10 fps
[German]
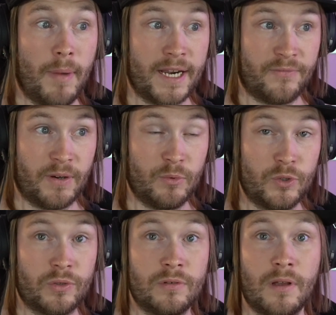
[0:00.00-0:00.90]
Meine
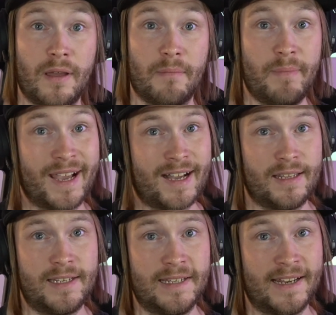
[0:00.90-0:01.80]
Vermutung, Mehr
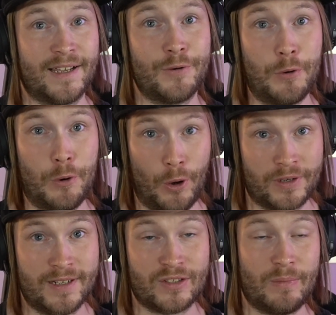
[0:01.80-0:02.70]
kann ich leider
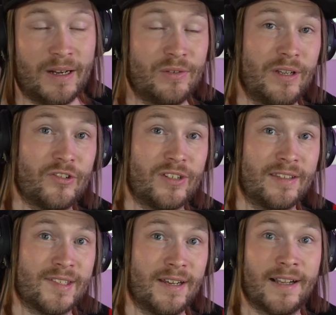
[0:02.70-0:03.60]
noch nicht zum aktuellen
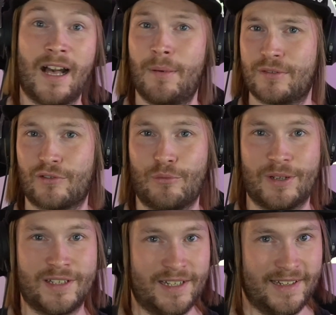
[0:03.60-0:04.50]
Stand sagen, aber es ist schon
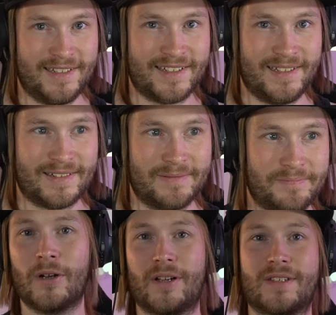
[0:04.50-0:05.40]
mal eine Kleinigkeit.
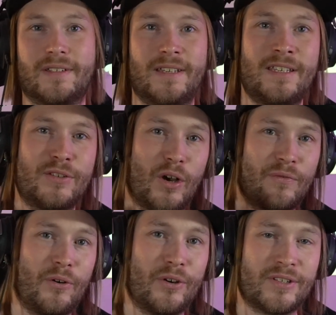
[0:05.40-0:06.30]
Gut Leute, ich
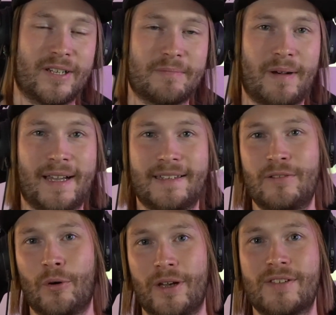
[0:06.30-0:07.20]
hoffe, euch hat mein
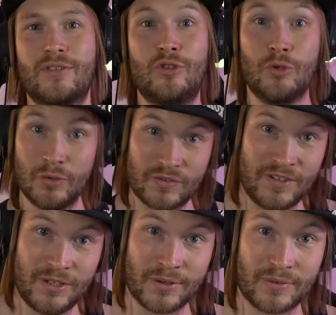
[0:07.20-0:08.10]
neues
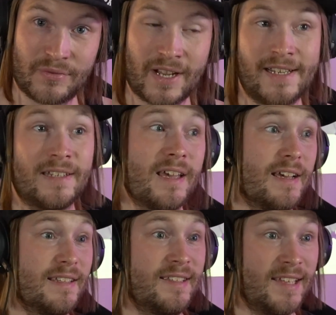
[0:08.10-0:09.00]
News-Video gefallen.
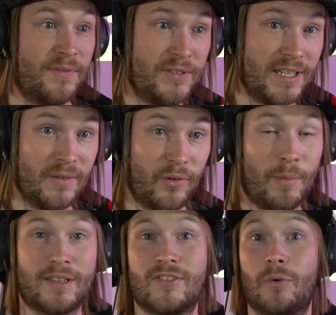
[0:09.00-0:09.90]
Sehr viele
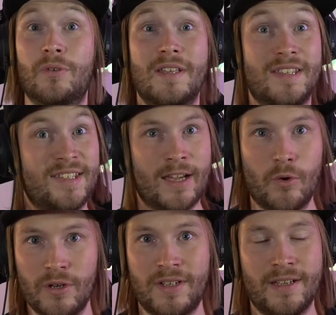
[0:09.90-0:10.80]
Informationen, sehr
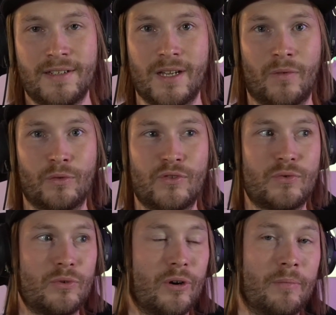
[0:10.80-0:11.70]
coole Dinge, die auf uns
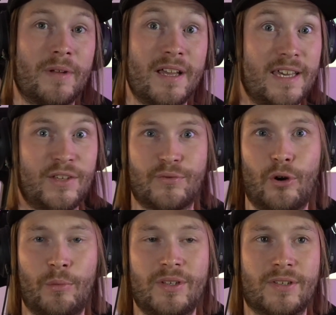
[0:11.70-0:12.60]
zukommen. Ich
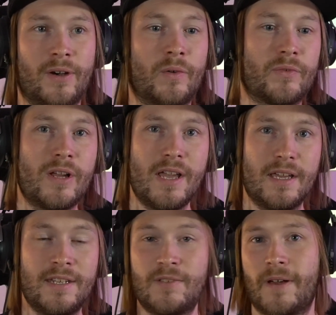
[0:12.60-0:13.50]
freue mich drauf.
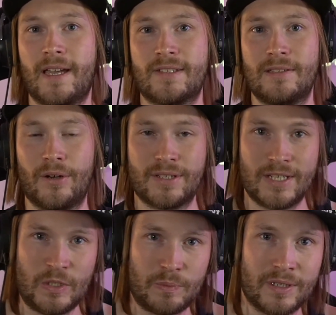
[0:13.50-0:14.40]
Nicht vergessen Leute,
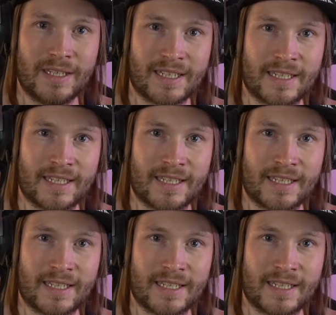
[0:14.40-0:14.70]
ich bin